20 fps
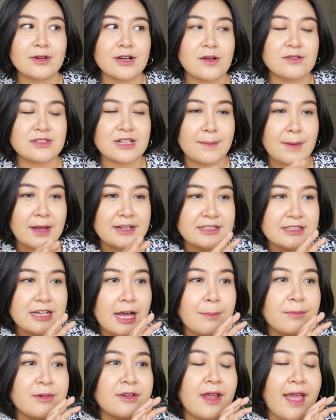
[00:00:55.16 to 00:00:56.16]
เราสามารถจะ
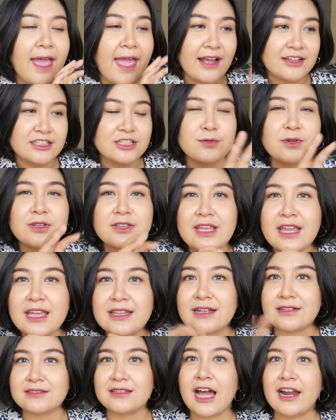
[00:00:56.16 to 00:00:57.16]
ทำแอคทิวิตี้
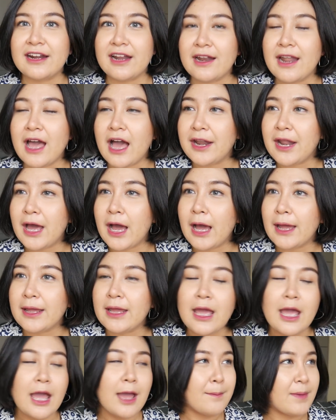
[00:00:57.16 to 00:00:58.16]
ต่างๆนานาได้
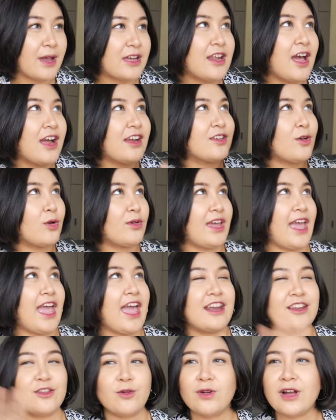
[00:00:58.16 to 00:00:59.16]
มันกระทั่งยกแข
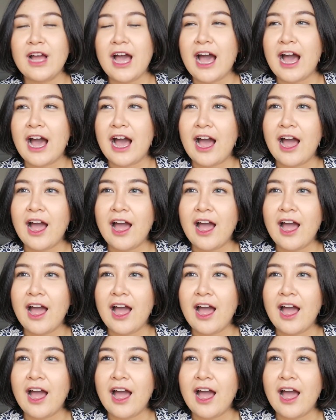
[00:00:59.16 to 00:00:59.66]
นยกขา